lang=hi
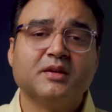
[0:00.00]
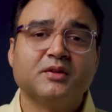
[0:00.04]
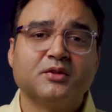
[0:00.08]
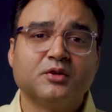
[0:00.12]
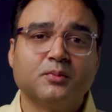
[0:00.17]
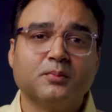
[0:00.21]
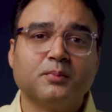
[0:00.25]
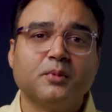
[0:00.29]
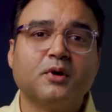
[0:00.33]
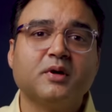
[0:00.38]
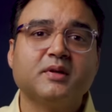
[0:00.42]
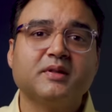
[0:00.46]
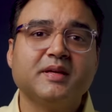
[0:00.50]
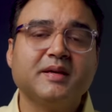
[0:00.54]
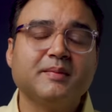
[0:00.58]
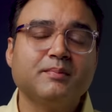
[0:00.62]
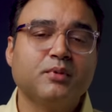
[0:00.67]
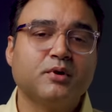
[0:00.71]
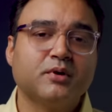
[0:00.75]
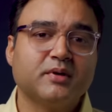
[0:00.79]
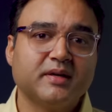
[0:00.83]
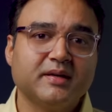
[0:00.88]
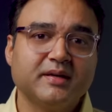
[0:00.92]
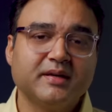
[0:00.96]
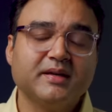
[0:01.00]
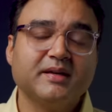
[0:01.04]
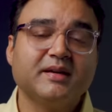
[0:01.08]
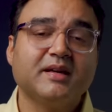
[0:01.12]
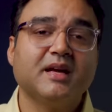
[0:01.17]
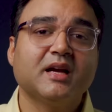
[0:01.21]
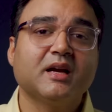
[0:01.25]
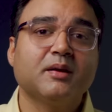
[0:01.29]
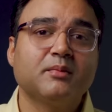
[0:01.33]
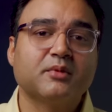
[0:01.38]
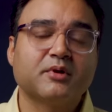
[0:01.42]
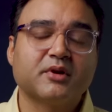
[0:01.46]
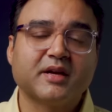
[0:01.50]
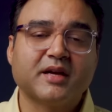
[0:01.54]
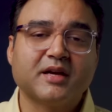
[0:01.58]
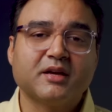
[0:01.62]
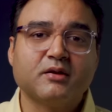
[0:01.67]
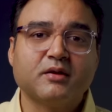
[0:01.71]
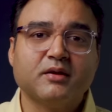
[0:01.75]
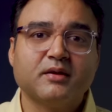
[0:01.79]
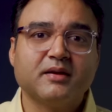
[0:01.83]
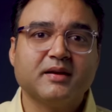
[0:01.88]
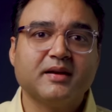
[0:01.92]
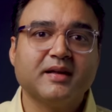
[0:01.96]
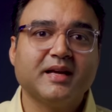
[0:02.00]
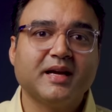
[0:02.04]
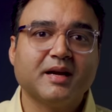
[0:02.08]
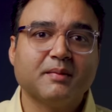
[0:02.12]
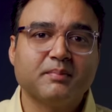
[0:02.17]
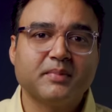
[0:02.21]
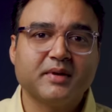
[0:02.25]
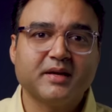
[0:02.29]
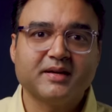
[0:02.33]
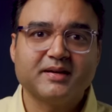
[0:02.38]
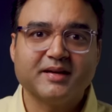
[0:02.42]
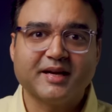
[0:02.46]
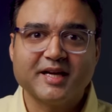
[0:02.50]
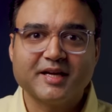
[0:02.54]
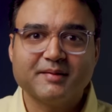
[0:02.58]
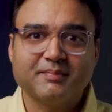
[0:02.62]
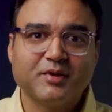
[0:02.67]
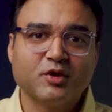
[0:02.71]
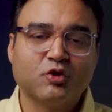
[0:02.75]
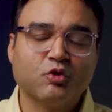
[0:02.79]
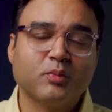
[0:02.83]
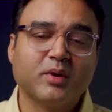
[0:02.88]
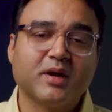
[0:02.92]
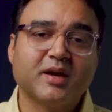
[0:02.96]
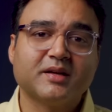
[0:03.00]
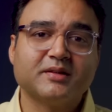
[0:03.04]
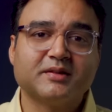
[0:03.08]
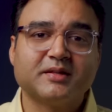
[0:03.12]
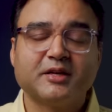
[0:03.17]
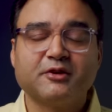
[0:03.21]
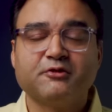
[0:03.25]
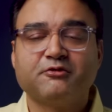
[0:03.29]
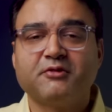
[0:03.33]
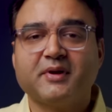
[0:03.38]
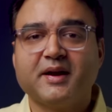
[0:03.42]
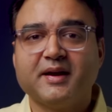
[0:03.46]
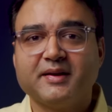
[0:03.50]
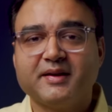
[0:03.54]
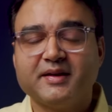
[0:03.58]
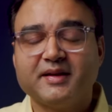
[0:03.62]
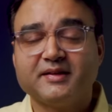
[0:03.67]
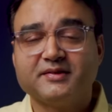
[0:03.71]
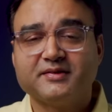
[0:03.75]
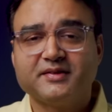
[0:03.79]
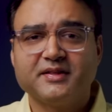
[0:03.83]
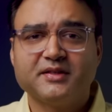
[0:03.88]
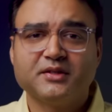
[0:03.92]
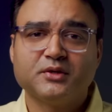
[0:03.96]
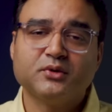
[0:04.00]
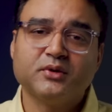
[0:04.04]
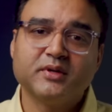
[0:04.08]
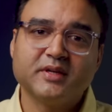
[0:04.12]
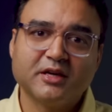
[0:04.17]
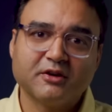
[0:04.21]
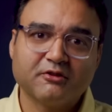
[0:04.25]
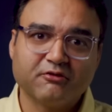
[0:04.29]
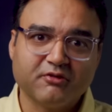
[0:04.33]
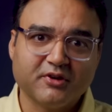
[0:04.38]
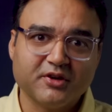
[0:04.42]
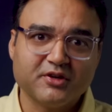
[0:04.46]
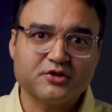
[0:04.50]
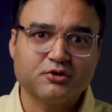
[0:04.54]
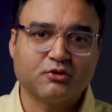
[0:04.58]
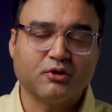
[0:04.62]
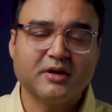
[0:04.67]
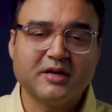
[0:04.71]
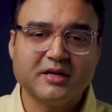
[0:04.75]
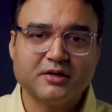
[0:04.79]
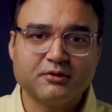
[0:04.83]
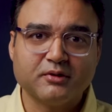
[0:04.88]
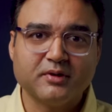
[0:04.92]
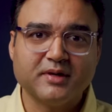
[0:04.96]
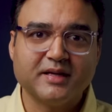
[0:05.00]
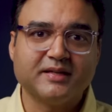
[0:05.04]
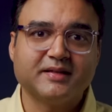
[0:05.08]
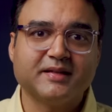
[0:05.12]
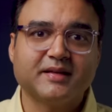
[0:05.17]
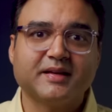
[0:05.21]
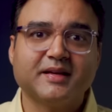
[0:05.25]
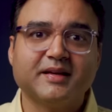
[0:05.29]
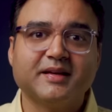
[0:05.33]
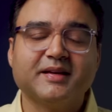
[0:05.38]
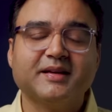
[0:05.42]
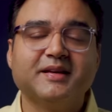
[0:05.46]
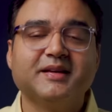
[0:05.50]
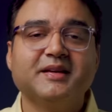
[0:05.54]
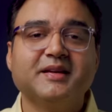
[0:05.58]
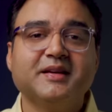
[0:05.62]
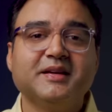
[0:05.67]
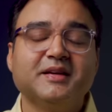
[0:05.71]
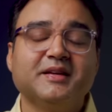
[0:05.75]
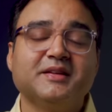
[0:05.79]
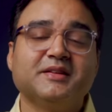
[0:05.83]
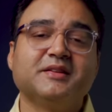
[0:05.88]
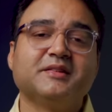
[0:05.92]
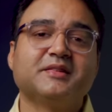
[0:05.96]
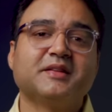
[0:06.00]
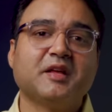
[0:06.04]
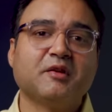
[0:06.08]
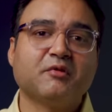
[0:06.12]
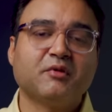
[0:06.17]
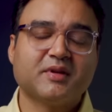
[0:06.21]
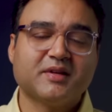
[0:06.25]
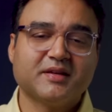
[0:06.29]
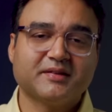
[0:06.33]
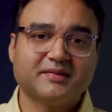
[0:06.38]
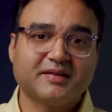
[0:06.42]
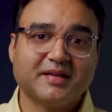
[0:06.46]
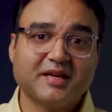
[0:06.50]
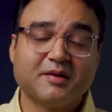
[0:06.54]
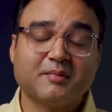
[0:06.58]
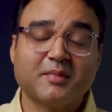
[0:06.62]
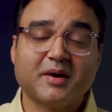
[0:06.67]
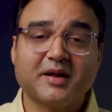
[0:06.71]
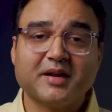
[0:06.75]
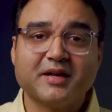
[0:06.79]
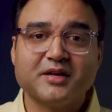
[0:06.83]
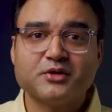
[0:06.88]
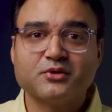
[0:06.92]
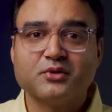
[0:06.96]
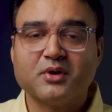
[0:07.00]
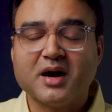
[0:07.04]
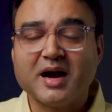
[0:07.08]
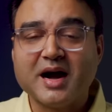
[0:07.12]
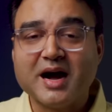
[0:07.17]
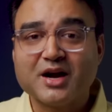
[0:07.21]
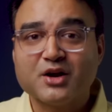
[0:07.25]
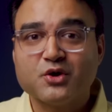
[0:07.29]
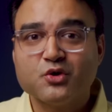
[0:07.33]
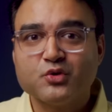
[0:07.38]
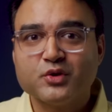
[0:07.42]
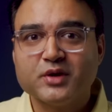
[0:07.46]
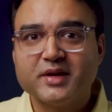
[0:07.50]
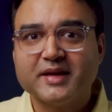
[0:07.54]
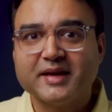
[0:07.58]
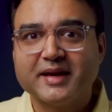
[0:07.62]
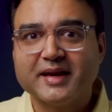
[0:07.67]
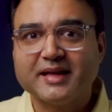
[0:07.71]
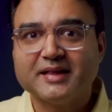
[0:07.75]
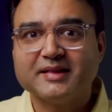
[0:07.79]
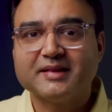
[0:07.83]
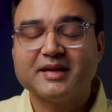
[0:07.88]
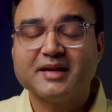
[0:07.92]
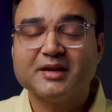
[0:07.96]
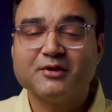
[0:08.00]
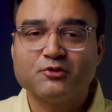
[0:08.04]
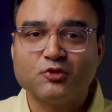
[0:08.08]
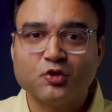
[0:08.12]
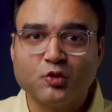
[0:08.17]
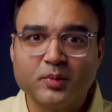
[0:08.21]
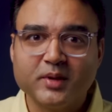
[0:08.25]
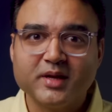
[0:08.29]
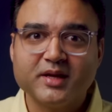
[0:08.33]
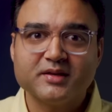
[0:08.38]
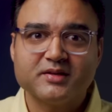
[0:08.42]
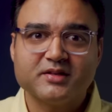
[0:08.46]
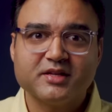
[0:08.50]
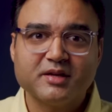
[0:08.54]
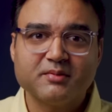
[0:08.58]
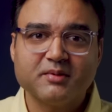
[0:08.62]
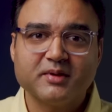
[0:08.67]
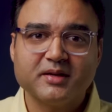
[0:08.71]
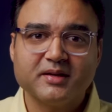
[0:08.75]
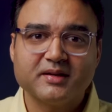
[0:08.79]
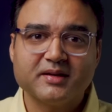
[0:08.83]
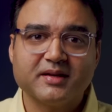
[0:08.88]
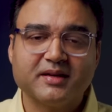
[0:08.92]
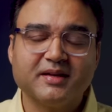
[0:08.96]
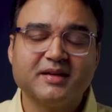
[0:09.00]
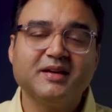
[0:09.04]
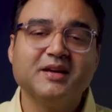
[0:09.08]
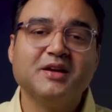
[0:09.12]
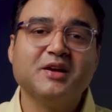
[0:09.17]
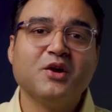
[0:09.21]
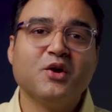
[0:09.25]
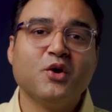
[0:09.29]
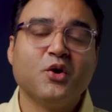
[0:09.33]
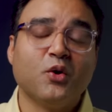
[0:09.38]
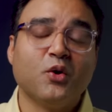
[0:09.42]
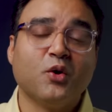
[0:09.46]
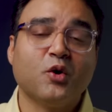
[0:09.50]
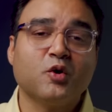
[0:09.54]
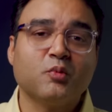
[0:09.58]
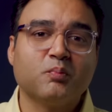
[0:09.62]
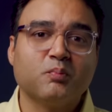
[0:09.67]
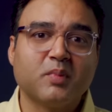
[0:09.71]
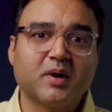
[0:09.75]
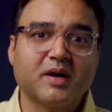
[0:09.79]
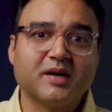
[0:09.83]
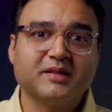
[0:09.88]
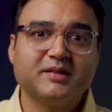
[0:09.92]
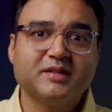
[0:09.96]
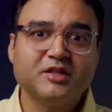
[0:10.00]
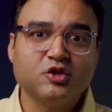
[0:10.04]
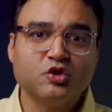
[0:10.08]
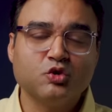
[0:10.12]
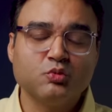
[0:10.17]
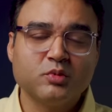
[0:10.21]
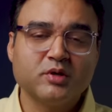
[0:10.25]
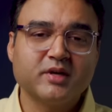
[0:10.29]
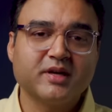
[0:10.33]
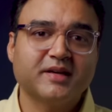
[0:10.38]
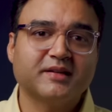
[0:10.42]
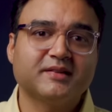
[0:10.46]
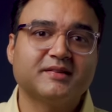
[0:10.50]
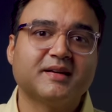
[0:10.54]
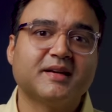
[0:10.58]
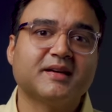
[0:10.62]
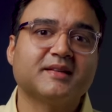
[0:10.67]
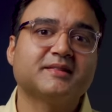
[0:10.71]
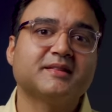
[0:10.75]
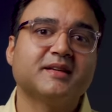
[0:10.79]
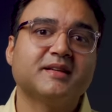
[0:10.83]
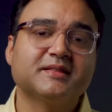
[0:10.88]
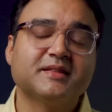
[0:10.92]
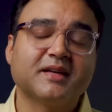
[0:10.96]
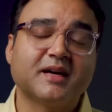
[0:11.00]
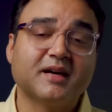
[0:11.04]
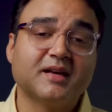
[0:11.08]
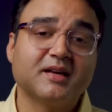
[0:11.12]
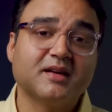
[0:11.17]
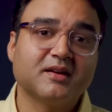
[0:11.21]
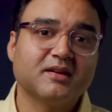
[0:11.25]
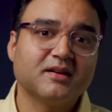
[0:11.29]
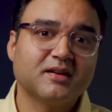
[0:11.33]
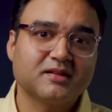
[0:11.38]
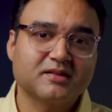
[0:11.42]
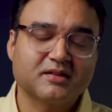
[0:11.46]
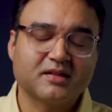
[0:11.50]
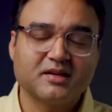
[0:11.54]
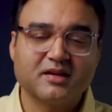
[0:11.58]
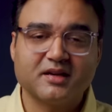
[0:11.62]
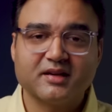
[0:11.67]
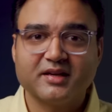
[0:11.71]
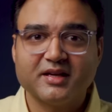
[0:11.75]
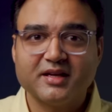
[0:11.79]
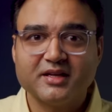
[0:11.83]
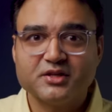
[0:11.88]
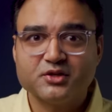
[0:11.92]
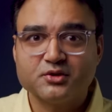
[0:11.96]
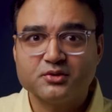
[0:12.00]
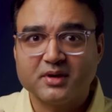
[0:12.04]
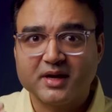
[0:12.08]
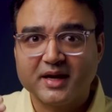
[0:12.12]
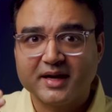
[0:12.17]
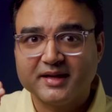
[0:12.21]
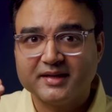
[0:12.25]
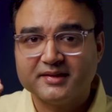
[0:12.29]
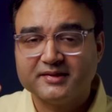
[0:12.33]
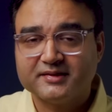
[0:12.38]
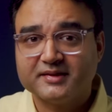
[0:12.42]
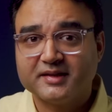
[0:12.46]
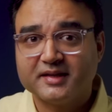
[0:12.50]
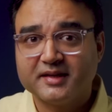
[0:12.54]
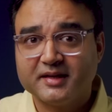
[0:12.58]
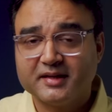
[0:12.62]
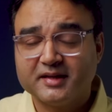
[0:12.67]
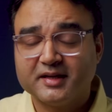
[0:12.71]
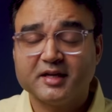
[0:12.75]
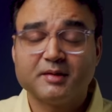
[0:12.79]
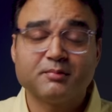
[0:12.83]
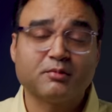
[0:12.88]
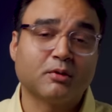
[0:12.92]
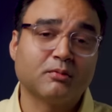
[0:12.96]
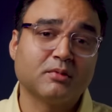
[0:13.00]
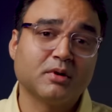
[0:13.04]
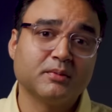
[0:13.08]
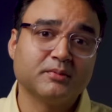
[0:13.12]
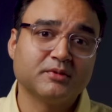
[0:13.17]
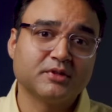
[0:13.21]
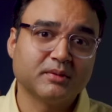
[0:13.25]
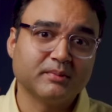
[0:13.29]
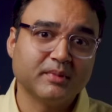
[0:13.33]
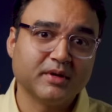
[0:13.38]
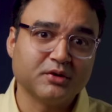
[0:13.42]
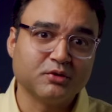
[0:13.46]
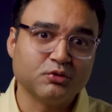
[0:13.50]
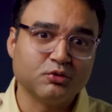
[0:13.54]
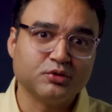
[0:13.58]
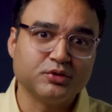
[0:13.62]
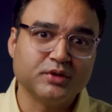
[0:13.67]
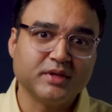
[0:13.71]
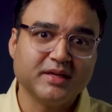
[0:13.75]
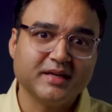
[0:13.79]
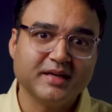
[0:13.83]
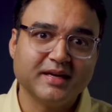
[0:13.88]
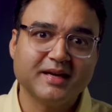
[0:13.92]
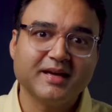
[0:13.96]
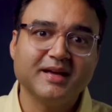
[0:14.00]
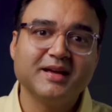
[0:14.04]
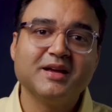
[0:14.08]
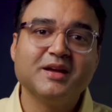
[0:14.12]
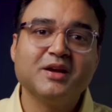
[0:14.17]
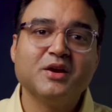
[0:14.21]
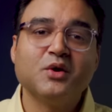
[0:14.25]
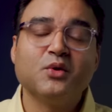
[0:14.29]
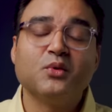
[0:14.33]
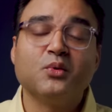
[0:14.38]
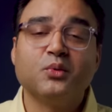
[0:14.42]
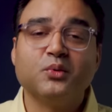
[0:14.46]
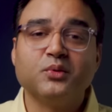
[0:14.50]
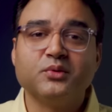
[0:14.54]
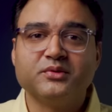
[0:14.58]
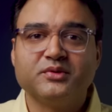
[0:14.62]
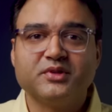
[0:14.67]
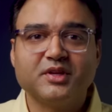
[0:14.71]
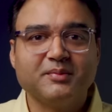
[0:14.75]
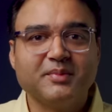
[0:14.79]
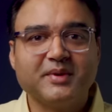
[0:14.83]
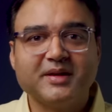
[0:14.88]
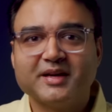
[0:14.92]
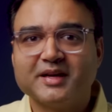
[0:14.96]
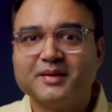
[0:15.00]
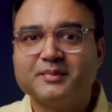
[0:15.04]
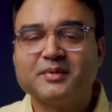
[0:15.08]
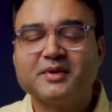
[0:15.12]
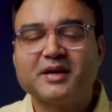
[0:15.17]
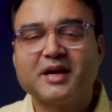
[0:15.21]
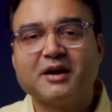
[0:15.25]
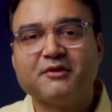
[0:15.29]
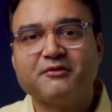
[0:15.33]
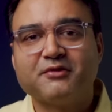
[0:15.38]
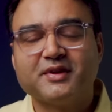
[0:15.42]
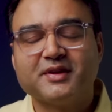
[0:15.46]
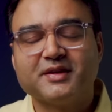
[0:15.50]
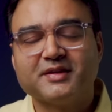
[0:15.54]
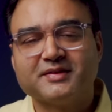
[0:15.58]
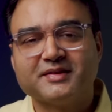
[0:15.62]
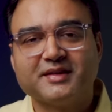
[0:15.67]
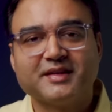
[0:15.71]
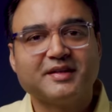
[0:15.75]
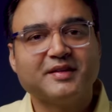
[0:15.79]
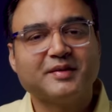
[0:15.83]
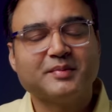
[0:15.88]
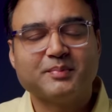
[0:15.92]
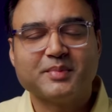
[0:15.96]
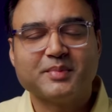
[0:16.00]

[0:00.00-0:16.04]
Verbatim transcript: तो बहुत ही इंपॉर्टेंट है कि हम रेगुलरली अपनी डाइट में ओमेगा थ्री फैटी एसिड को या फिश ऑयल को लेते रहें जिसकी वजह से हमारी जो आंखों की हेल्थ है वो भी अच्छी बनी रहे और बढ़ती उम्र के साथ साथ अलग अलग तरह की जो आइस से रिलेटेड प्रॉब्लम्स हमें होती हैं उनसे भी हम काफ़ी हद तक